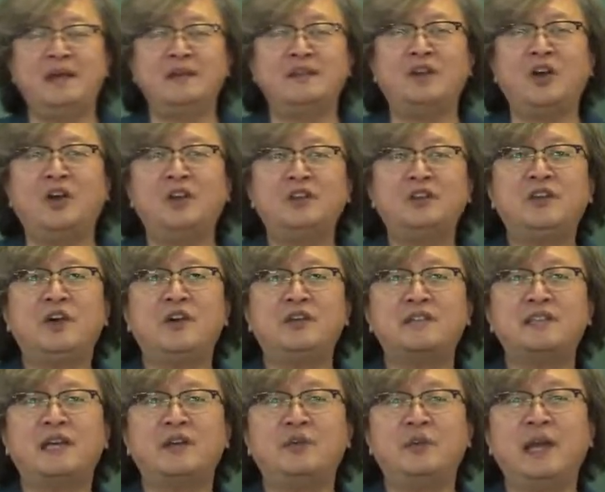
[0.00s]
결격
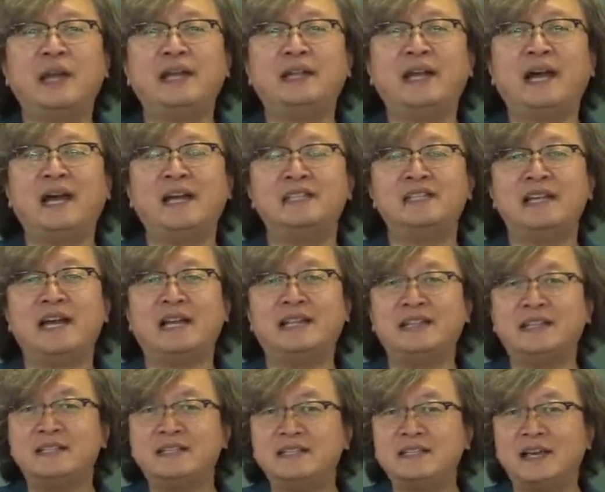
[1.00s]
사유에 해당하지
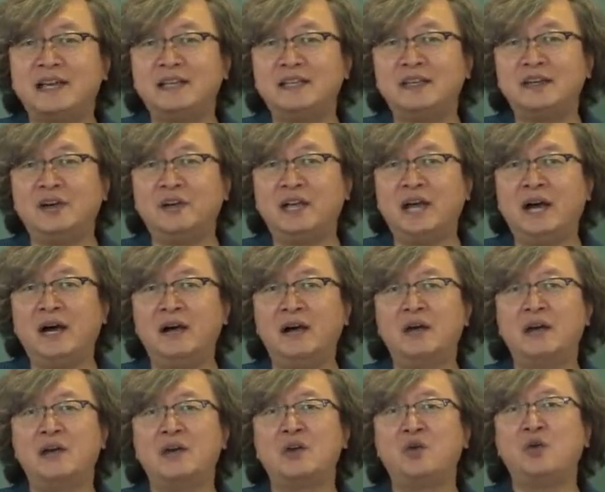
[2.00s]
않는
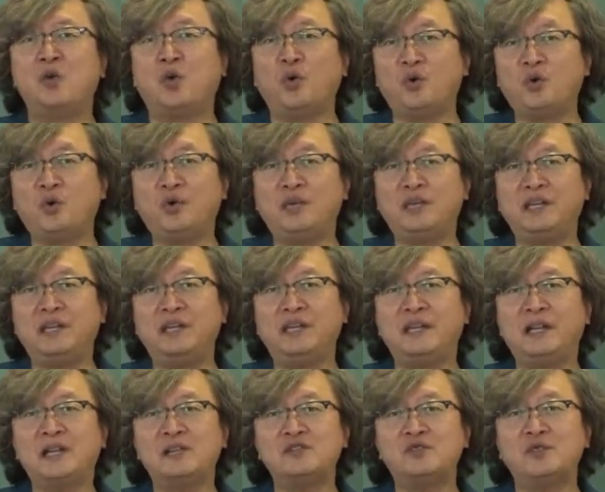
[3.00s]
자이어야 고용인이
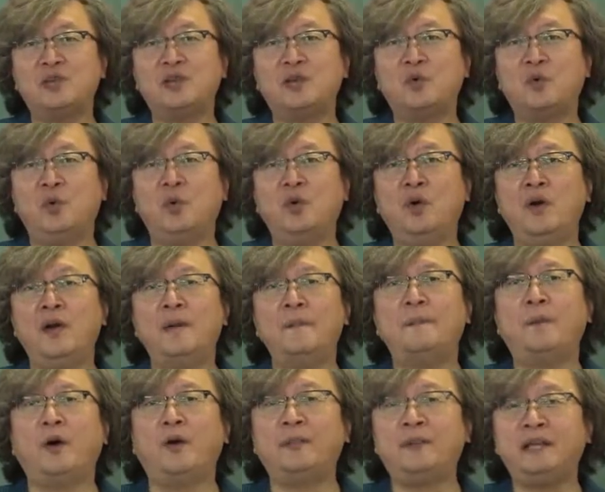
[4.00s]
될 수 있고
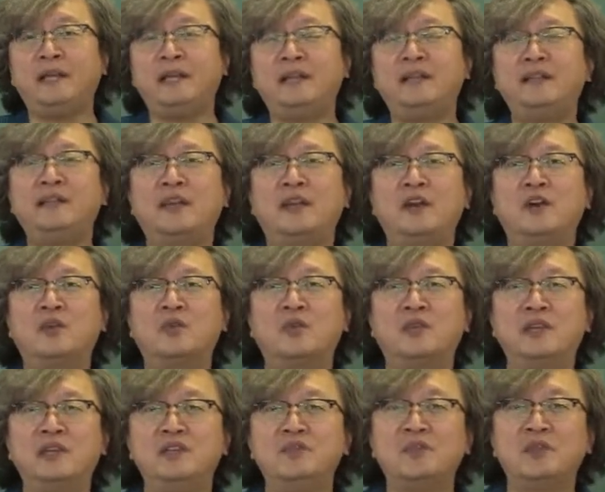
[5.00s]
법인인
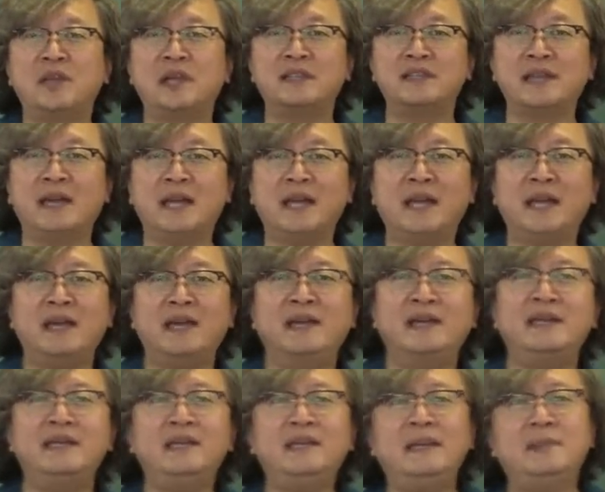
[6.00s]

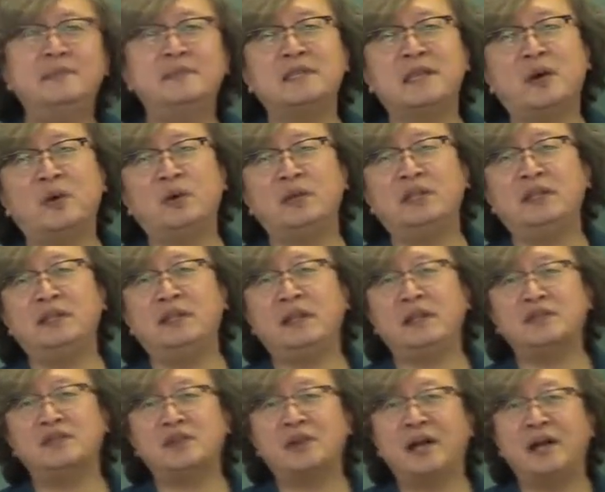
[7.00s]
개업공인중개사에 임사원이
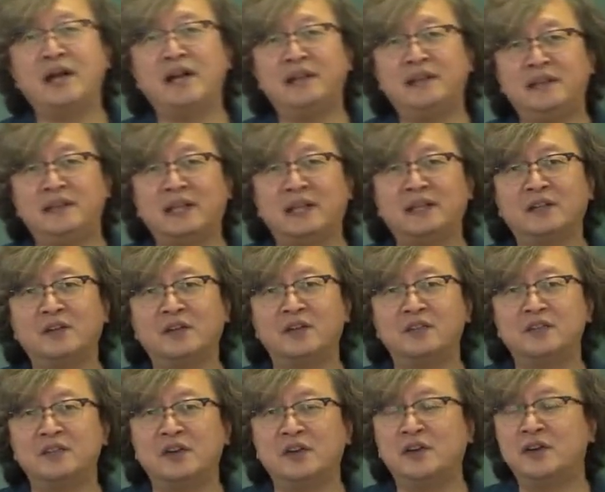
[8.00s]
될 수가 있다는
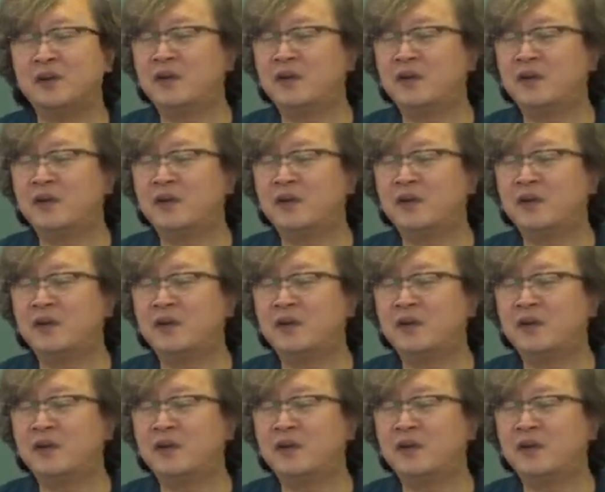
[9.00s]
거죠.